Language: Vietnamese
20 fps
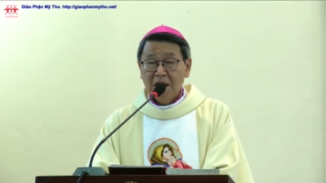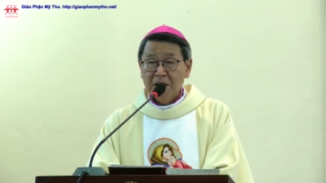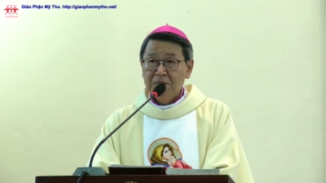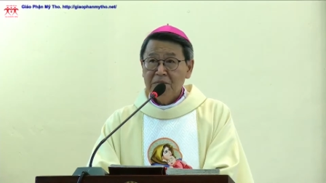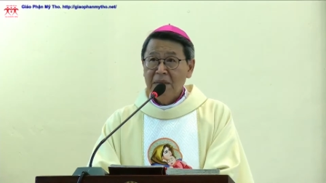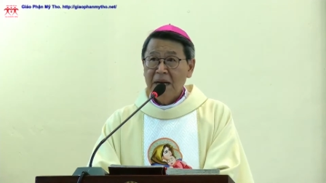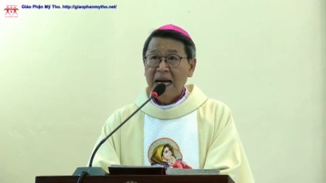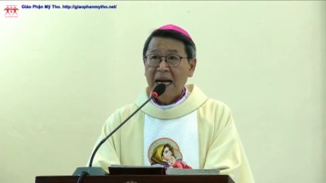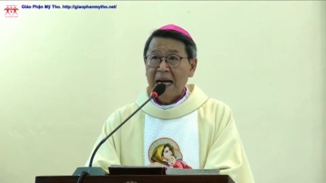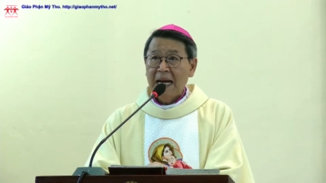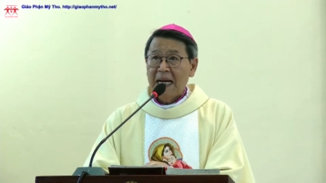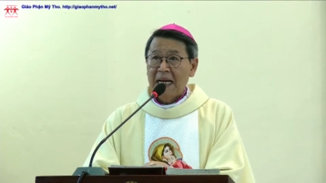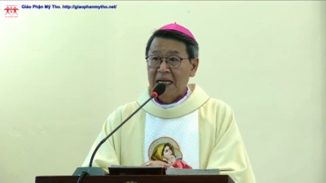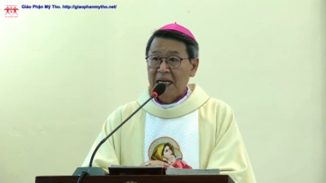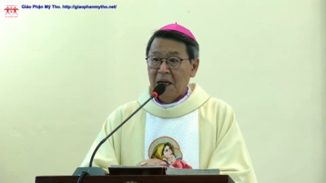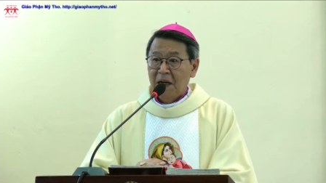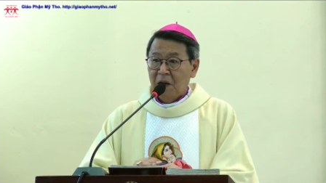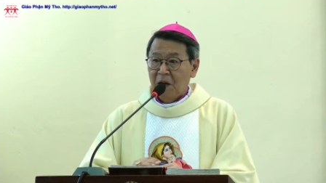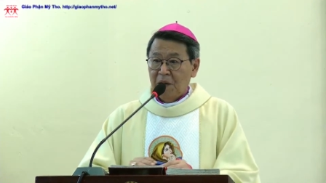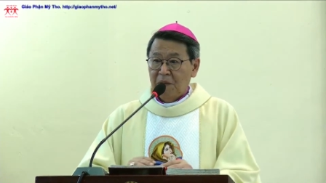Mẹ
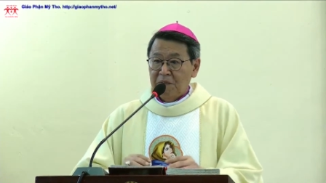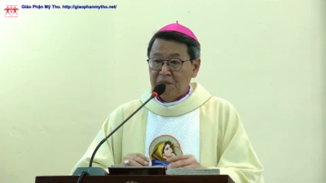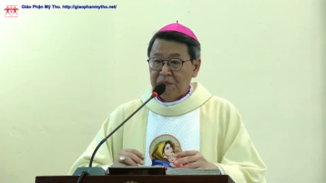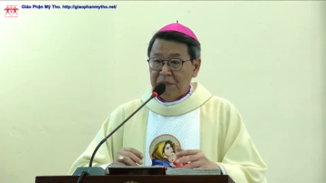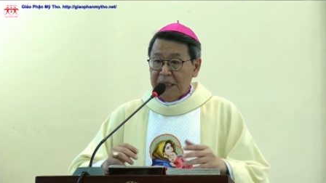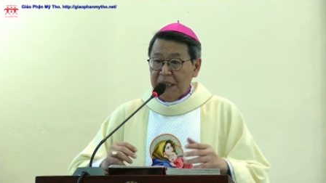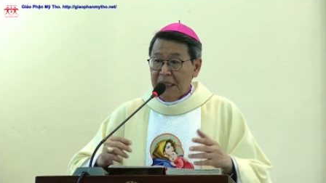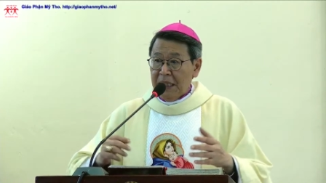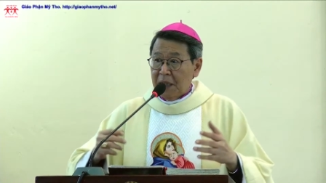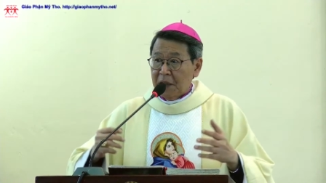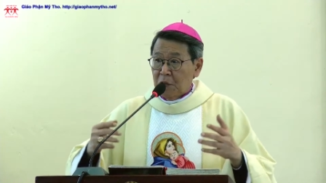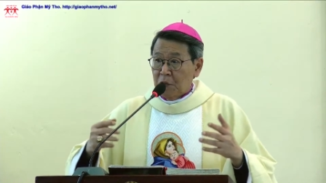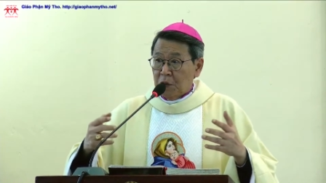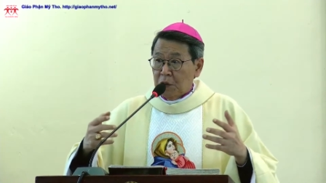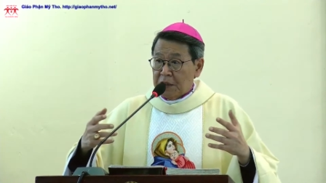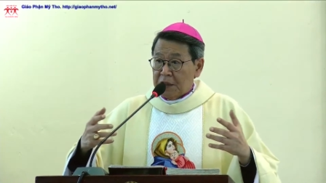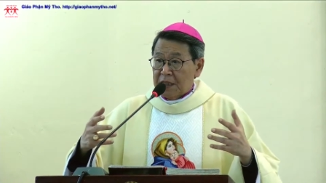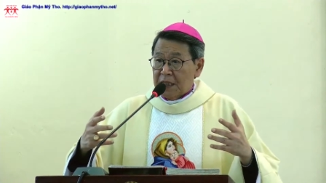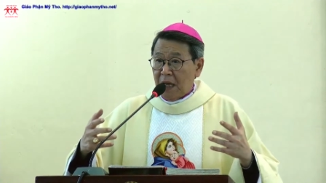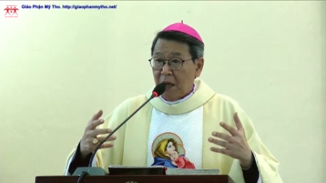là hòm bia
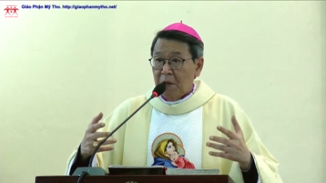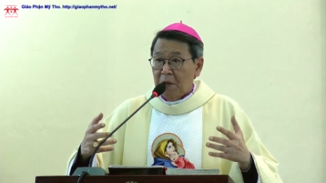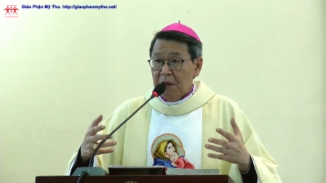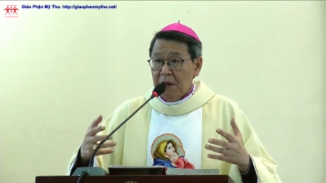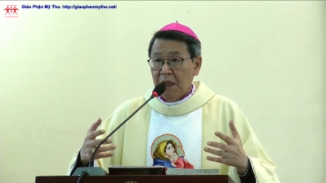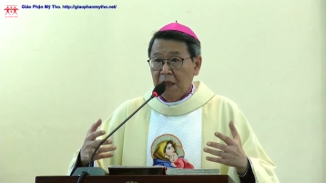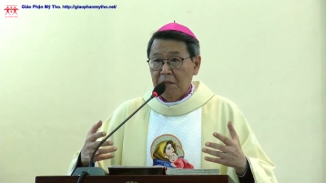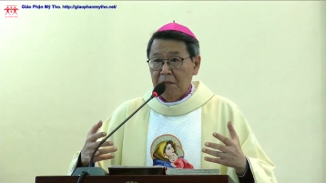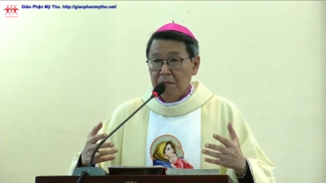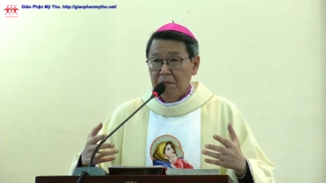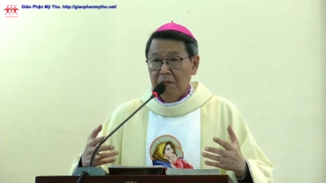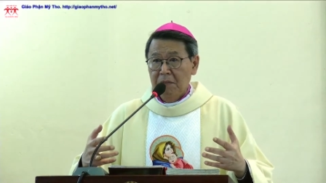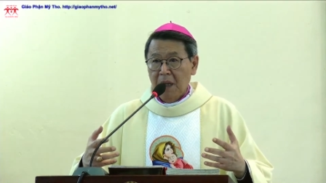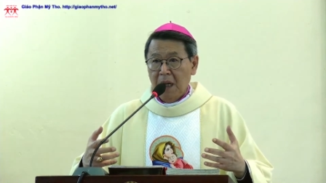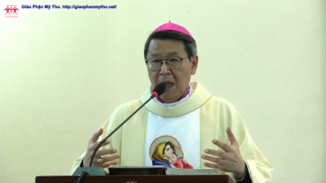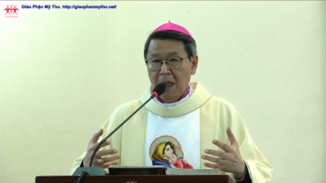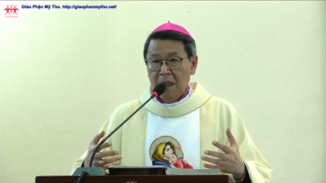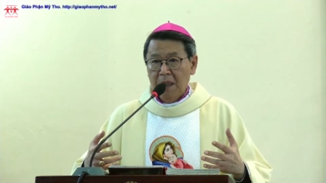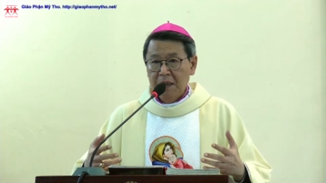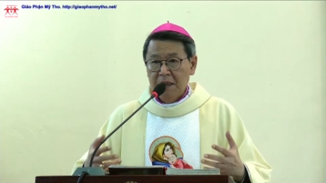của giao ước
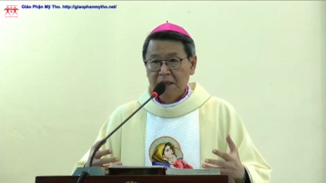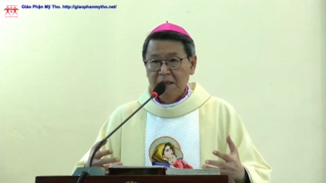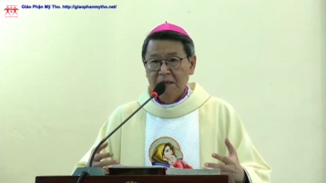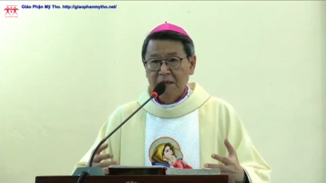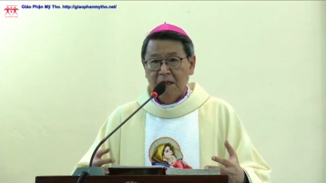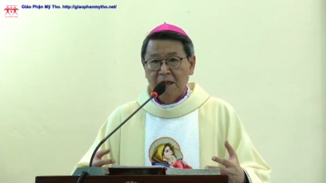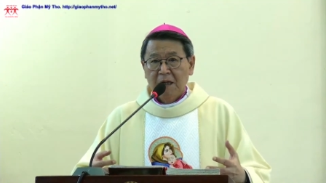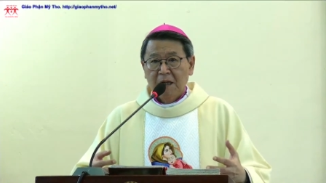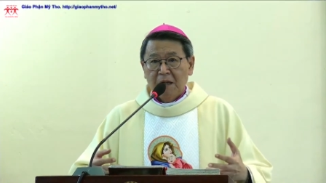mới